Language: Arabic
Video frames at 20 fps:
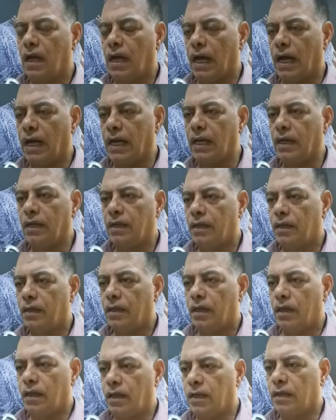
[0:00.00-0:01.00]
على
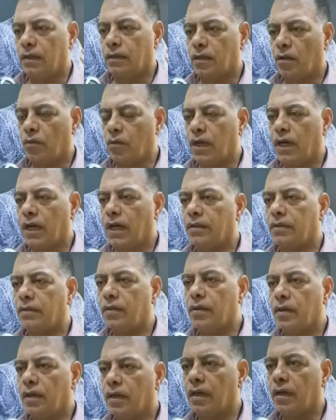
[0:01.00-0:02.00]
آه، توجيهات
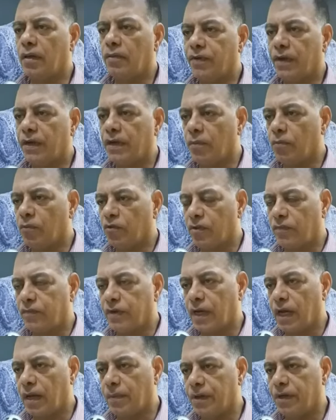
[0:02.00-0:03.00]
الفنان مصطفى
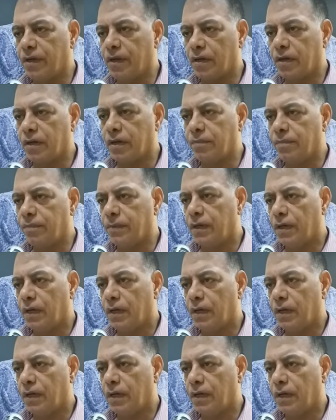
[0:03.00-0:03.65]
كامل نقيب